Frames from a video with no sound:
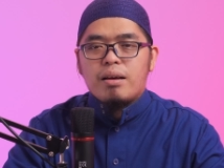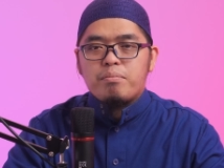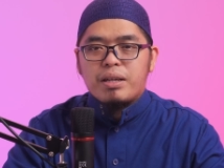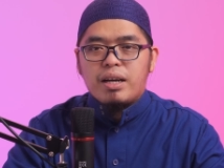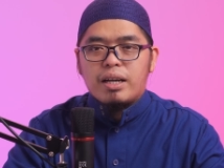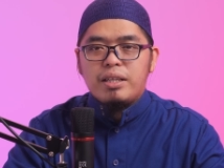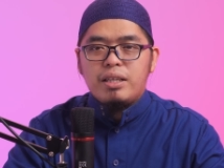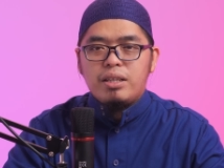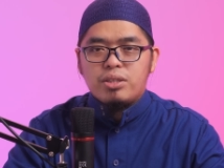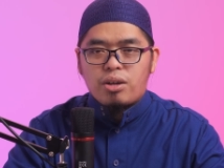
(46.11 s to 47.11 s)
pada hari
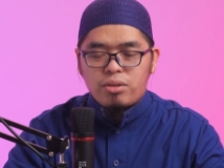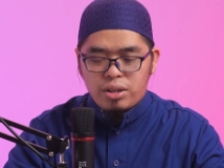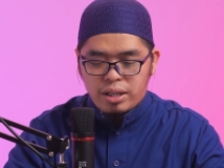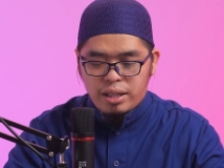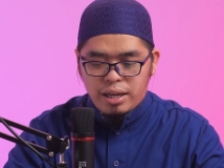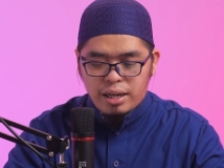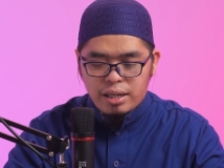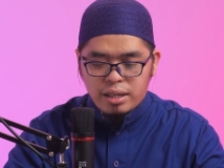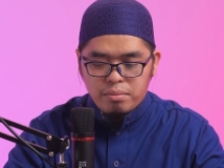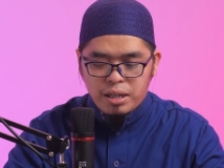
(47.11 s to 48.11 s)
ini insya Allah kita
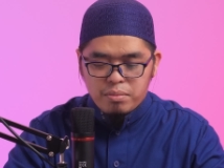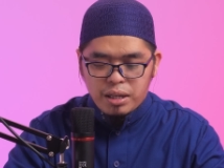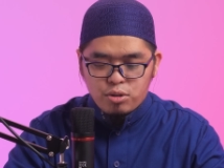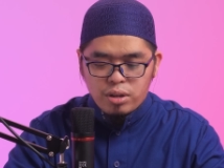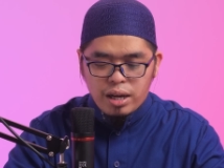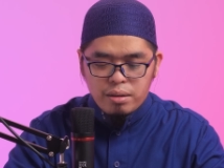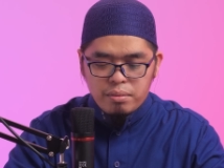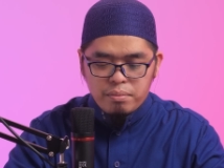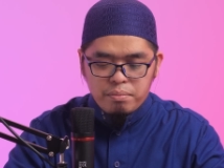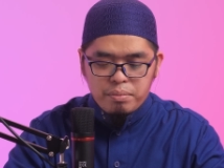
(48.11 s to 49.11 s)
akan kembali
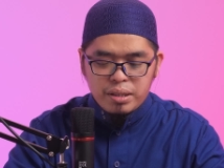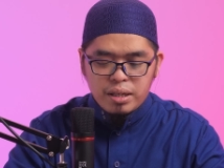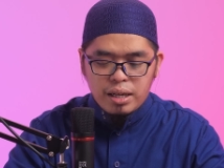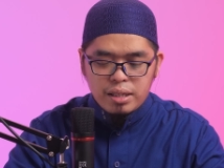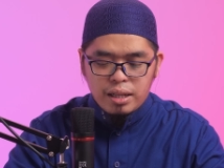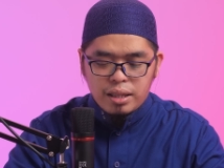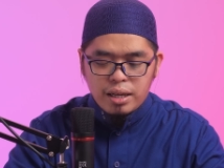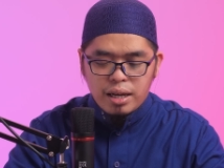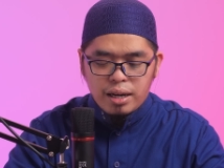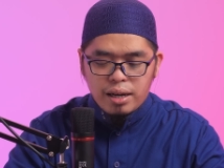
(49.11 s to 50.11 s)
melanjutkan penjelasan
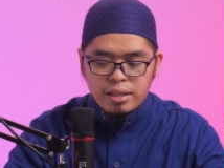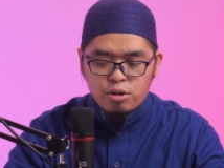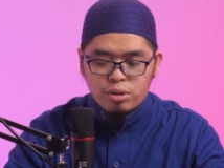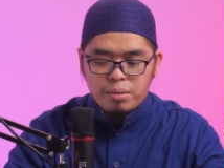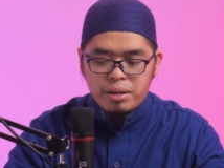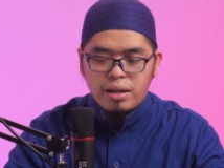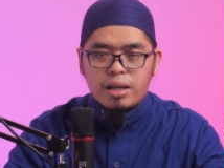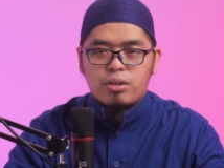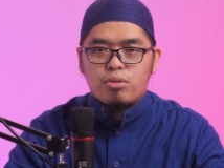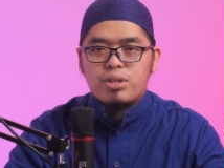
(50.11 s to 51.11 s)
tiga landasan utama
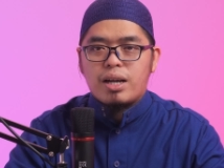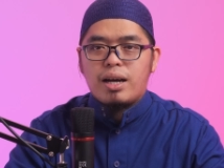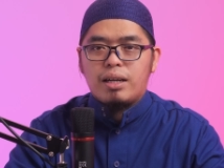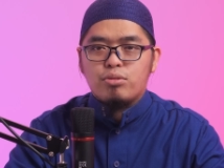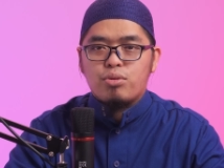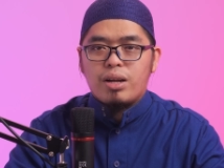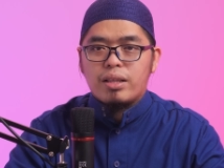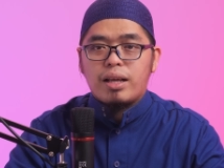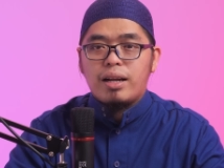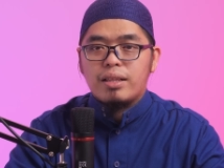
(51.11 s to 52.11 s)
atau syarah al-usul
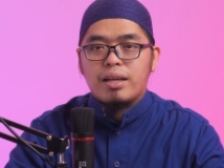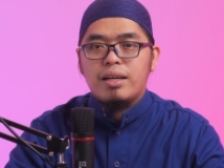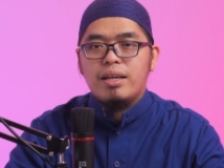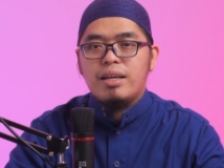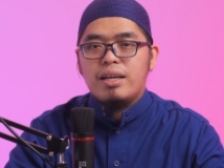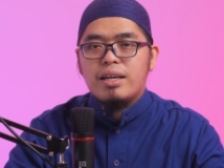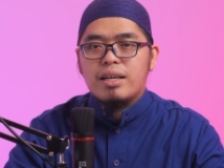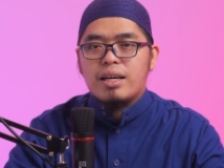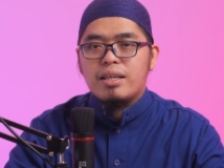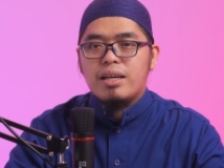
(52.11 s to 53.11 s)
al-thalathah
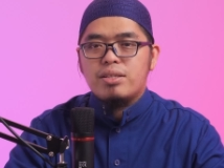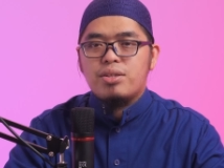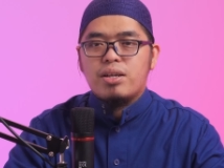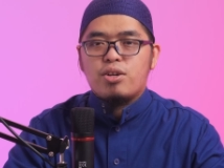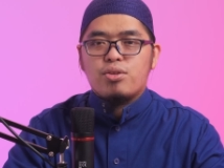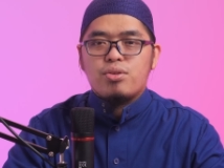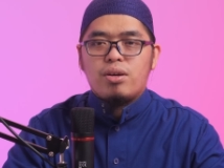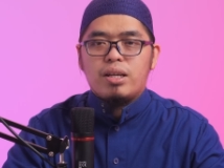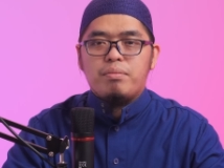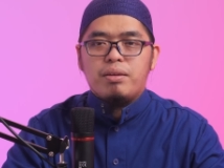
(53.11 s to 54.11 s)
karya Syekh
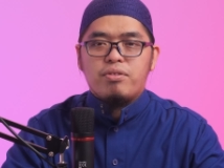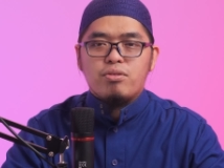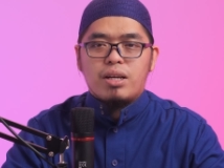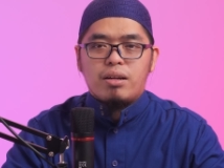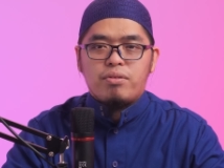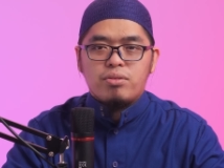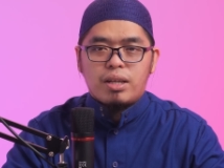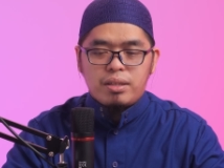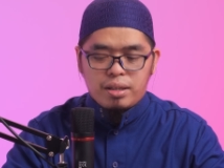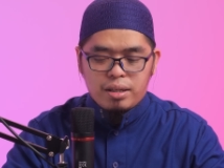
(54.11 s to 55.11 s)
Salih bin Fauzan
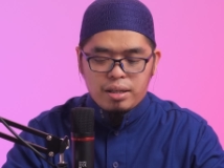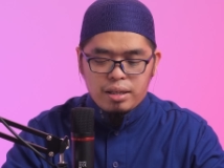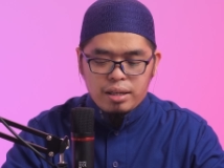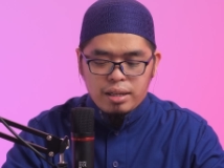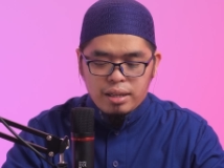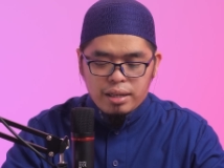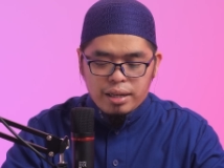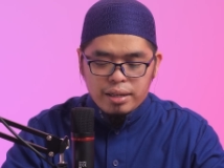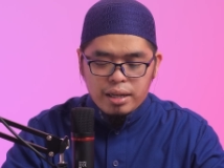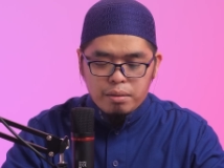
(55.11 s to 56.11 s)
al-Fauzan.
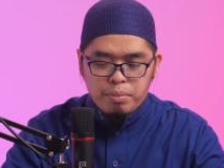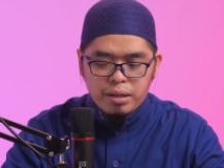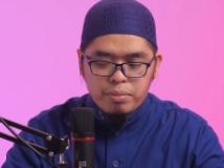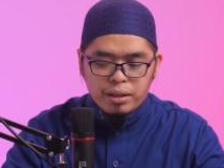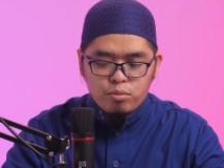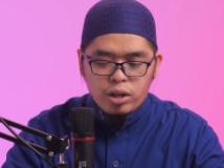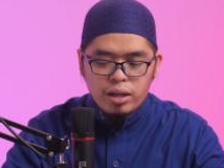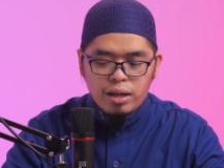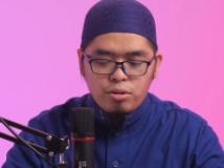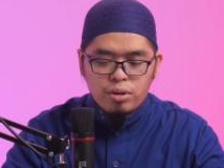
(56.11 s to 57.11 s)
Dan pada
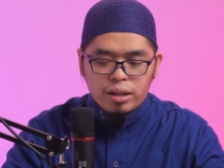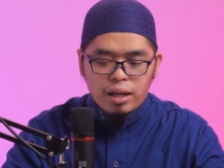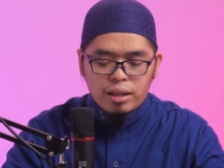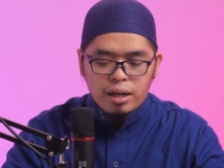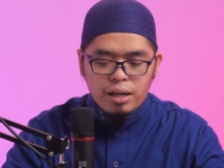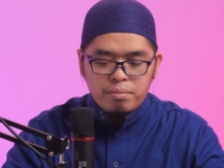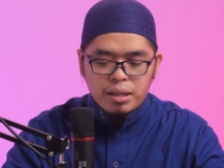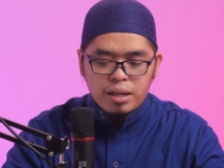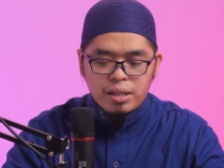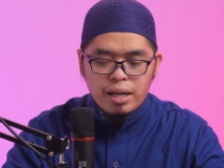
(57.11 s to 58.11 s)
pertemuannya lalu kita telah
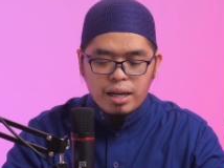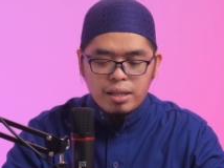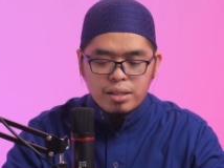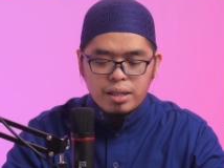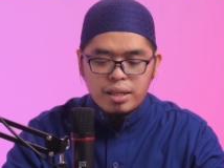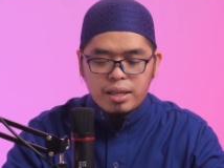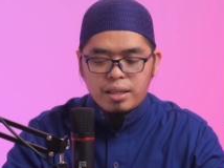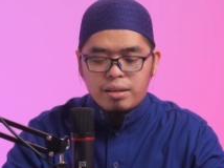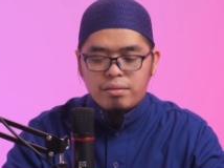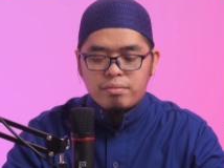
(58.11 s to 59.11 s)
menyelesaikan sedikit